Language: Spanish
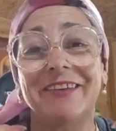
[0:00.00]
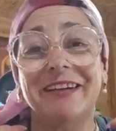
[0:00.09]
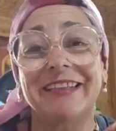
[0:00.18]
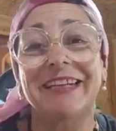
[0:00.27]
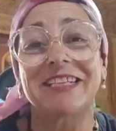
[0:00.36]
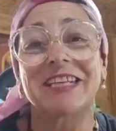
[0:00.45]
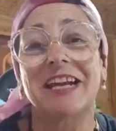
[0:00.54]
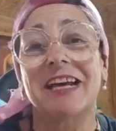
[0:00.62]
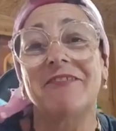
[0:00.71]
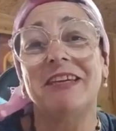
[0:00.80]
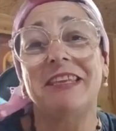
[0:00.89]
de batallar
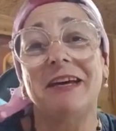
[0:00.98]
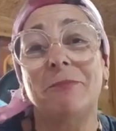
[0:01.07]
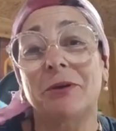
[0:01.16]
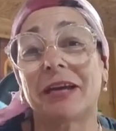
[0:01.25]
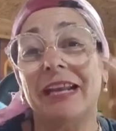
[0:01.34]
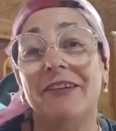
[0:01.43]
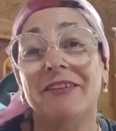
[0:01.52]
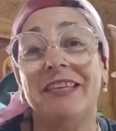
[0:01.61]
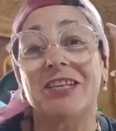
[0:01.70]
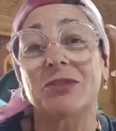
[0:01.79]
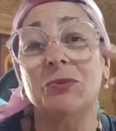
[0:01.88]
la vida, porque la
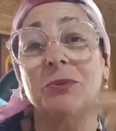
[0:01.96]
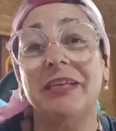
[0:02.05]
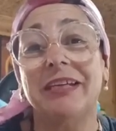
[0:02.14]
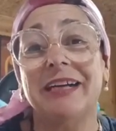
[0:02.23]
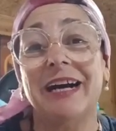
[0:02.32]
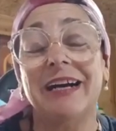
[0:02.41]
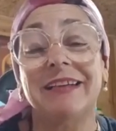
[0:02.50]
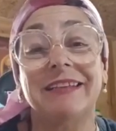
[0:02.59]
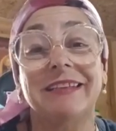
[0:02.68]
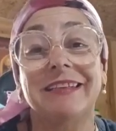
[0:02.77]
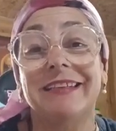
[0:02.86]
vida es única,
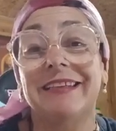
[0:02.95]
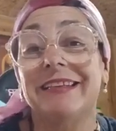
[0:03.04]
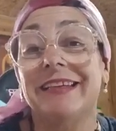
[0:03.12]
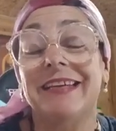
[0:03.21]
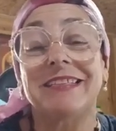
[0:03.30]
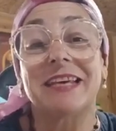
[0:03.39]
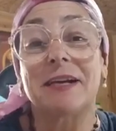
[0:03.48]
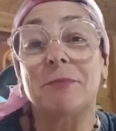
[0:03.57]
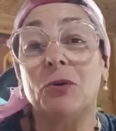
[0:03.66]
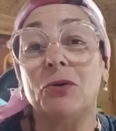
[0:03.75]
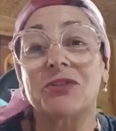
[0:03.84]
es
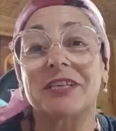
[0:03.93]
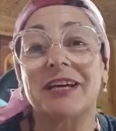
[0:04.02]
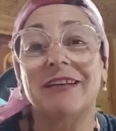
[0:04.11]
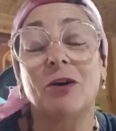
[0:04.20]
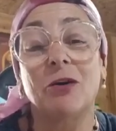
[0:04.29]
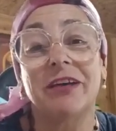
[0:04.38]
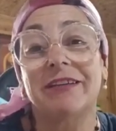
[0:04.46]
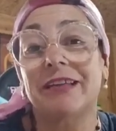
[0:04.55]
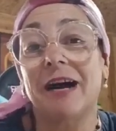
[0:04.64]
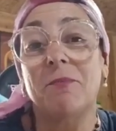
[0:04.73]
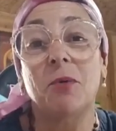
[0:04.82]
hermosa, hoy
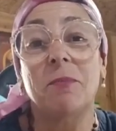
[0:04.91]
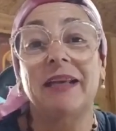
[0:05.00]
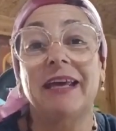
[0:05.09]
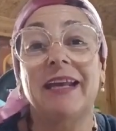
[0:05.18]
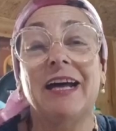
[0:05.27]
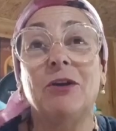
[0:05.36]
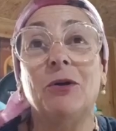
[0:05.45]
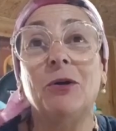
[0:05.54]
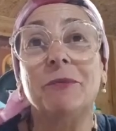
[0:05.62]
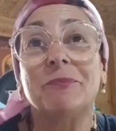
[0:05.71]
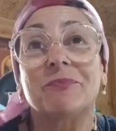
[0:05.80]
estamos, mañana
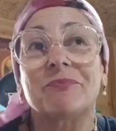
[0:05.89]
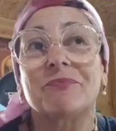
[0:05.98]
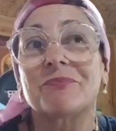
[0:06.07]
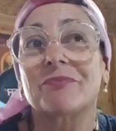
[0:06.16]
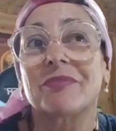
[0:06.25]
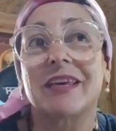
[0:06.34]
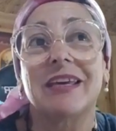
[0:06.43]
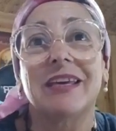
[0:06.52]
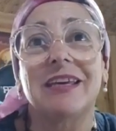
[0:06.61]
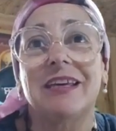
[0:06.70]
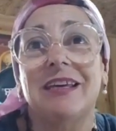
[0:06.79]
no.
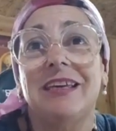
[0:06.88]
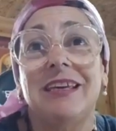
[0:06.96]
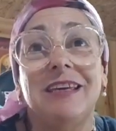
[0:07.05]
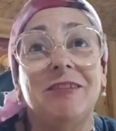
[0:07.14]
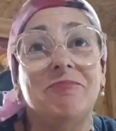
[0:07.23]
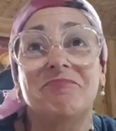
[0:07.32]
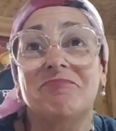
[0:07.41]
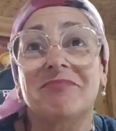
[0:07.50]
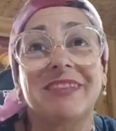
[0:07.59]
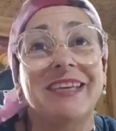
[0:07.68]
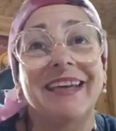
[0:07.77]
Y,
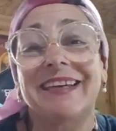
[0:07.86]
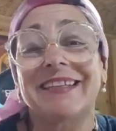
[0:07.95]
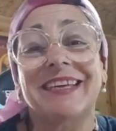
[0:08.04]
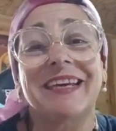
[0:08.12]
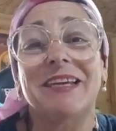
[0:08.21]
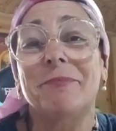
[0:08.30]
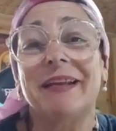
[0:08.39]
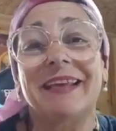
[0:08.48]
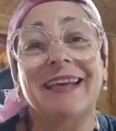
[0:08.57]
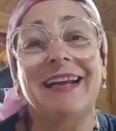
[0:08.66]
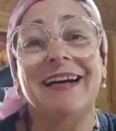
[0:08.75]
y hay que seguir para
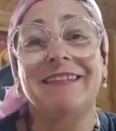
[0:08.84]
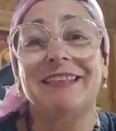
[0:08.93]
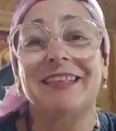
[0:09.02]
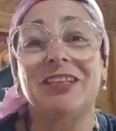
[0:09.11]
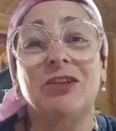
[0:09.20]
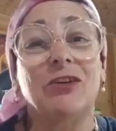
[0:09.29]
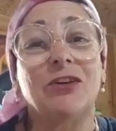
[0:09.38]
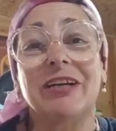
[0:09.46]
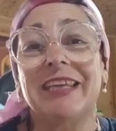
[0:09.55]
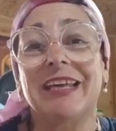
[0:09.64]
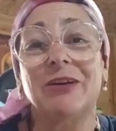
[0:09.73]
adelante, no nos
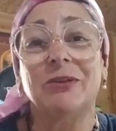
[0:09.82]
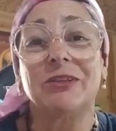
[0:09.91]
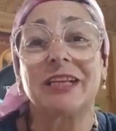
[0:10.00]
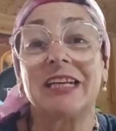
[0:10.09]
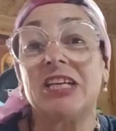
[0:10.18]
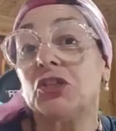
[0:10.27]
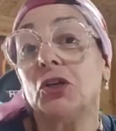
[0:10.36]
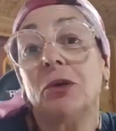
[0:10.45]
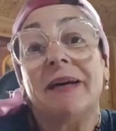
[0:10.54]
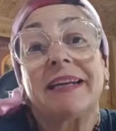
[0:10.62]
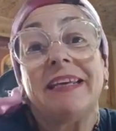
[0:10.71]
queda otra. Y yo
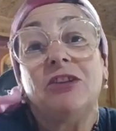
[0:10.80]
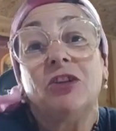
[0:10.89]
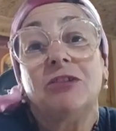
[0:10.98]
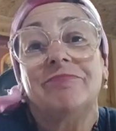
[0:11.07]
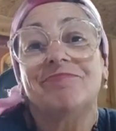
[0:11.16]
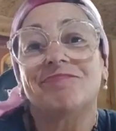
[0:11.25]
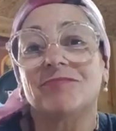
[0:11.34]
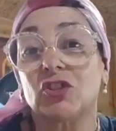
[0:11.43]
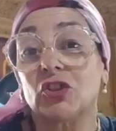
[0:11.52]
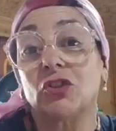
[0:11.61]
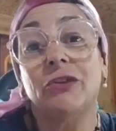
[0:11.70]
no me rindo,
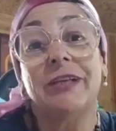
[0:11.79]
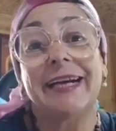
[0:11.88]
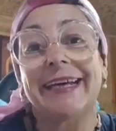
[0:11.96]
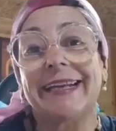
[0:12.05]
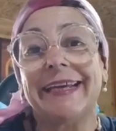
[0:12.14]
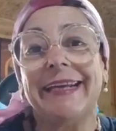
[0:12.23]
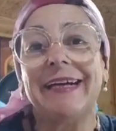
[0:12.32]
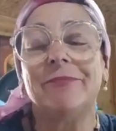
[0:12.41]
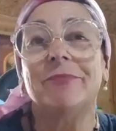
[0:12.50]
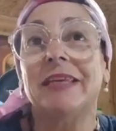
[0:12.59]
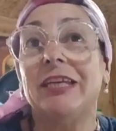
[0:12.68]
yo soy una
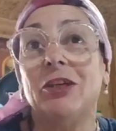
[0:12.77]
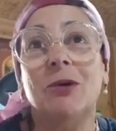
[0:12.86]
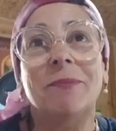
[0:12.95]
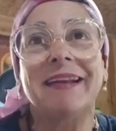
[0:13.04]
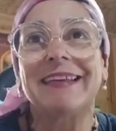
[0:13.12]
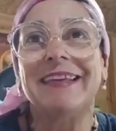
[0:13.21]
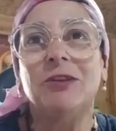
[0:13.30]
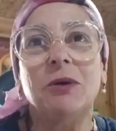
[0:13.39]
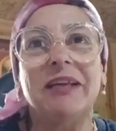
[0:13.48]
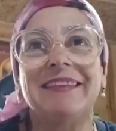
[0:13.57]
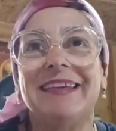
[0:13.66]
guerrera y no me
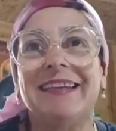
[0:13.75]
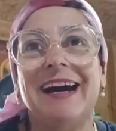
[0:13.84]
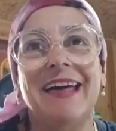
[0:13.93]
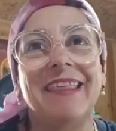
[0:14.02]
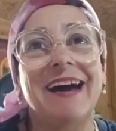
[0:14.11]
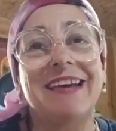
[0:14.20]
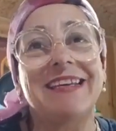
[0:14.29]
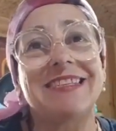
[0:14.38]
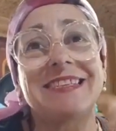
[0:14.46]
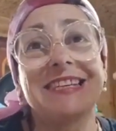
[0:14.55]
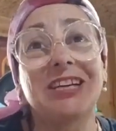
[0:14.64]
rindo ante nada y
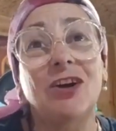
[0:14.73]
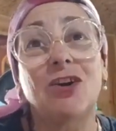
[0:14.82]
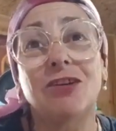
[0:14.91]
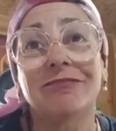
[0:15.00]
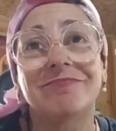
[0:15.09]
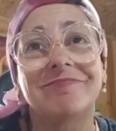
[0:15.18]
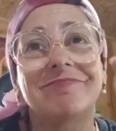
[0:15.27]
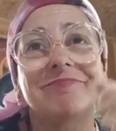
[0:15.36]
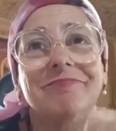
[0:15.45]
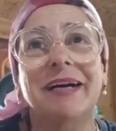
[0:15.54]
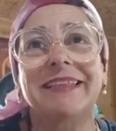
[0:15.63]
sigo
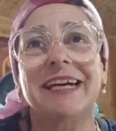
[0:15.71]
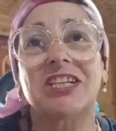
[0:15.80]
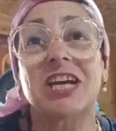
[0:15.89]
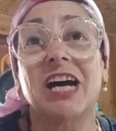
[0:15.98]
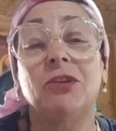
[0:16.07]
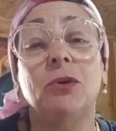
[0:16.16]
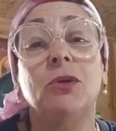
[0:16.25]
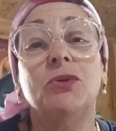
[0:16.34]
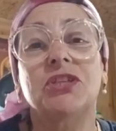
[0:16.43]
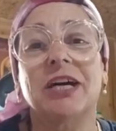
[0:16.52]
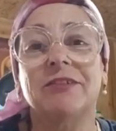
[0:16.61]
batallando y
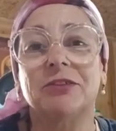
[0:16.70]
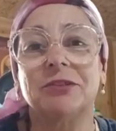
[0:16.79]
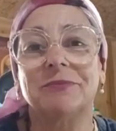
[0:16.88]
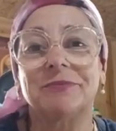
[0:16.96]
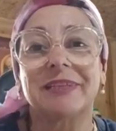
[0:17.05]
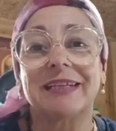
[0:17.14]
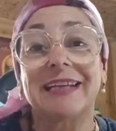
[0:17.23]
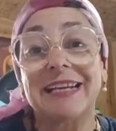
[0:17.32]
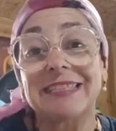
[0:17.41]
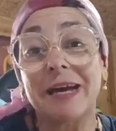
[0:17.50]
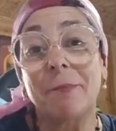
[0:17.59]
luchando.
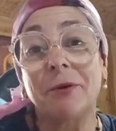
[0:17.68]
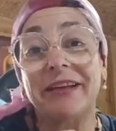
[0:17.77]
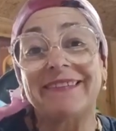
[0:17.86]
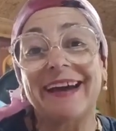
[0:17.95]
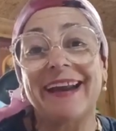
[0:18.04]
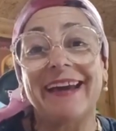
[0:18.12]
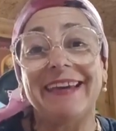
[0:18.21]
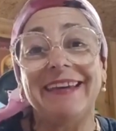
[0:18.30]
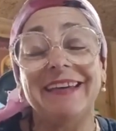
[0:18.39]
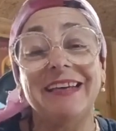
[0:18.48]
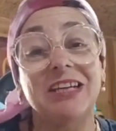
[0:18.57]
Gracias por estar
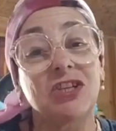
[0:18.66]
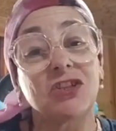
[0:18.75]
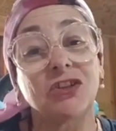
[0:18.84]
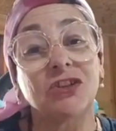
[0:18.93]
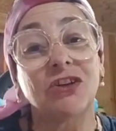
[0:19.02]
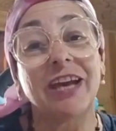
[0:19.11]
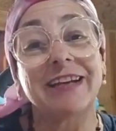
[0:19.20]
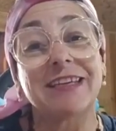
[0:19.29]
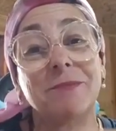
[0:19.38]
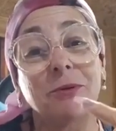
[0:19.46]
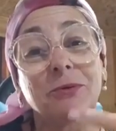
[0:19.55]
ahí, yo estoy
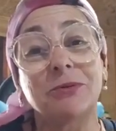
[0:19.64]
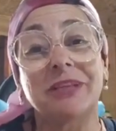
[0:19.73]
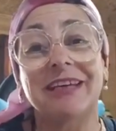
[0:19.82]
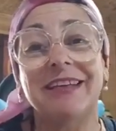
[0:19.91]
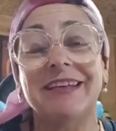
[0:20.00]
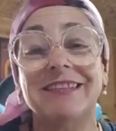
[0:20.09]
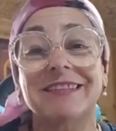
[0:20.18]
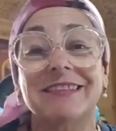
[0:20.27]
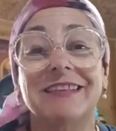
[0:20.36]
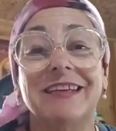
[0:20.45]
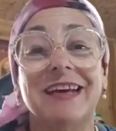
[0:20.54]
aquí por ustedes,
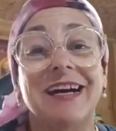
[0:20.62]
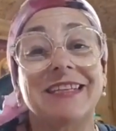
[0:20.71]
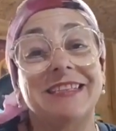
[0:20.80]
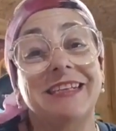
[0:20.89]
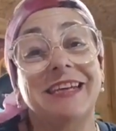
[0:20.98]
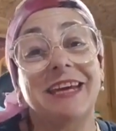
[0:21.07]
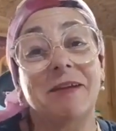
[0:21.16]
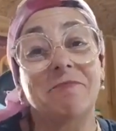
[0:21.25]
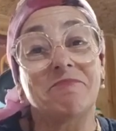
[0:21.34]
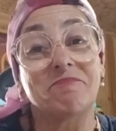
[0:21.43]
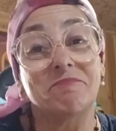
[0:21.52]
así
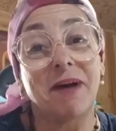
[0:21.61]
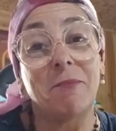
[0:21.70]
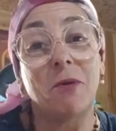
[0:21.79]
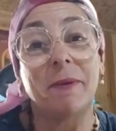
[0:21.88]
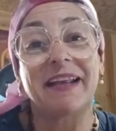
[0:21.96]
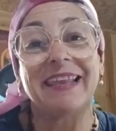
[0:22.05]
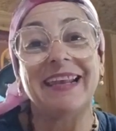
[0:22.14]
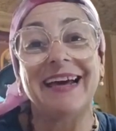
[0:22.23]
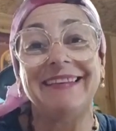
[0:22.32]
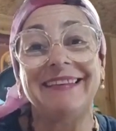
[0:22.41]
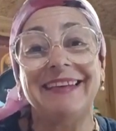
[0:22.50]
que vamos para
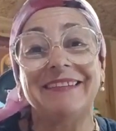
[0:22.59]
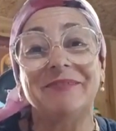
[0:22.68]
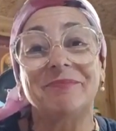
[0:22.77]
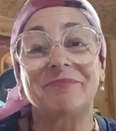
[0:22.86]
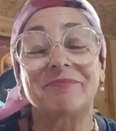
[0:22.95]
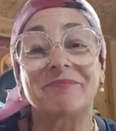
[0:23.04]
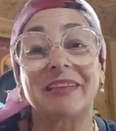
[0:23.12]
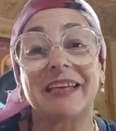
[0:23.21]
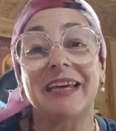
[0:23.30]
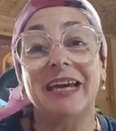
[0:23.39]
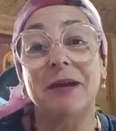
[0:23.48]
adelante.
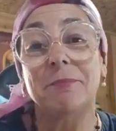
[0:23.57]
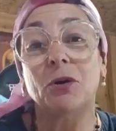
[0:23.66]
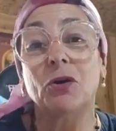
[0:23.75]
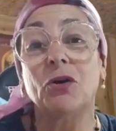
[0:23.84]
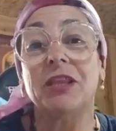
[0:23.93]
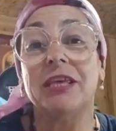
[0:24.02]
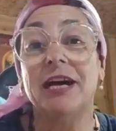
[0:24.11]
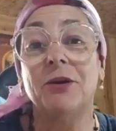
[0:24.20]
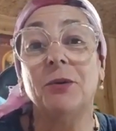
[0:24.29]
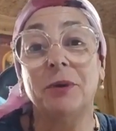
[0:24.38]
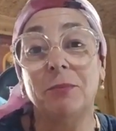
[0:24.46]
En pocos días
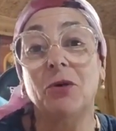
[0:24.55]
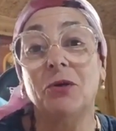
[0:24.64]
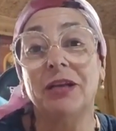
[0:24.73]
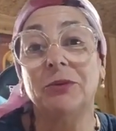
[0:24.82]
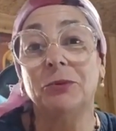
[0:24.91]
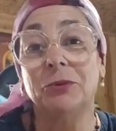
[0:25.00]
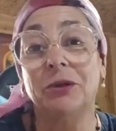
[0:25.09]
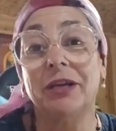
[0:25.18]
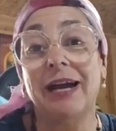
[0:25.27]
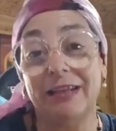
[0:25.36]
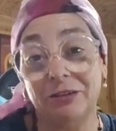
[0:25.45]
nos vemos con el
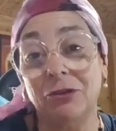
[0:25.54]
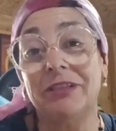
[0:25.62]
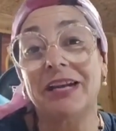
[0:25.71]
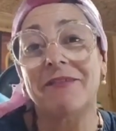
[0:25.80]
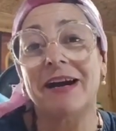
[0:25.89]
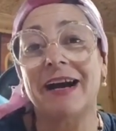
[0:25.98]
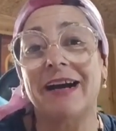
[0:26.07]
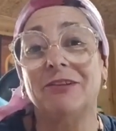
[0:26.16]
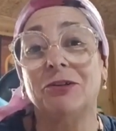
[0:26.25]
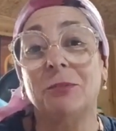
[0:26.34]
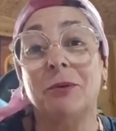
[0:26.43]
tutorial. Estoy
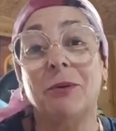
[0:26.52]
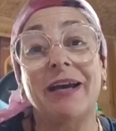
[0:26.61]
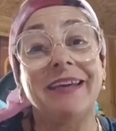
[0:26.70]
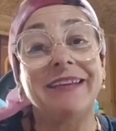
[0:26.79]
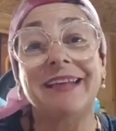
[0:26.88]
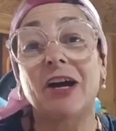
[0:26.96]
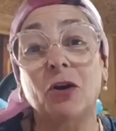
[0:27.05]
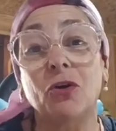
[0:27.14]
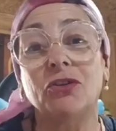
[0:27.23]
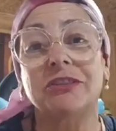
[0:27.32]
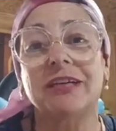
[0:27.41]
trabajando, pero hay estas
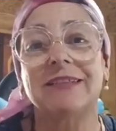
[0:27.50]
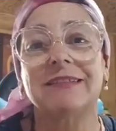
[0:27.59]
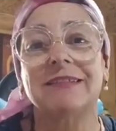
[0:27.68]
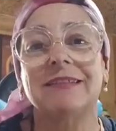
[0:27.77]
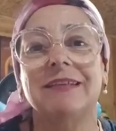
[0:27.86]
cosas